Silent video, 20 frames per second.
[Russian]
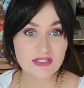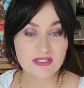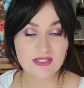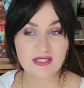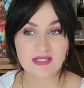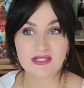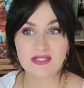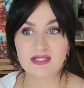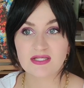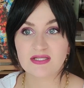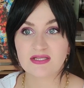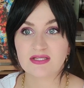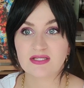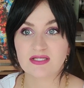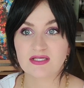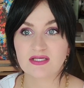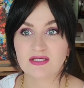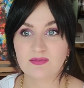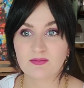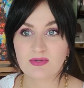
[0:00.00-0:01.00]

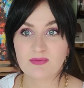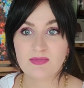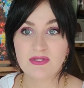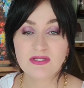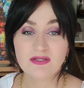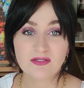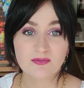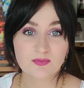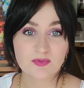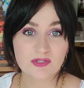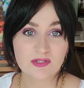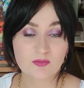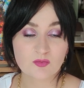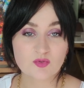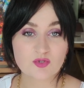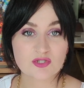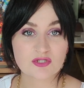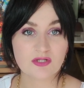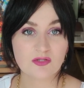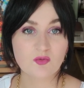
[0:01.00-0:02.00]
какие-то моменты, потому
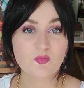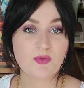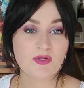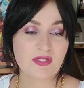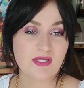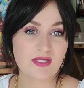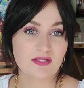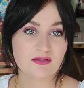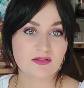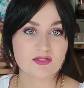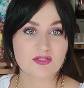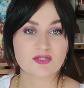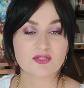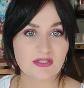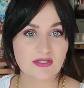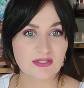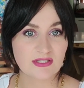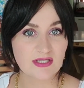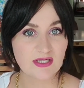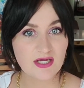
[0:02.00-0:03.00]
что, ну, понятно,
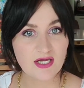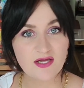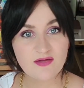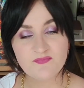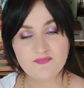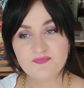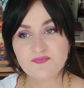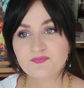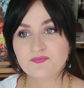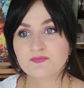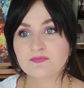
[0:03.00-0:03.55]
что тара,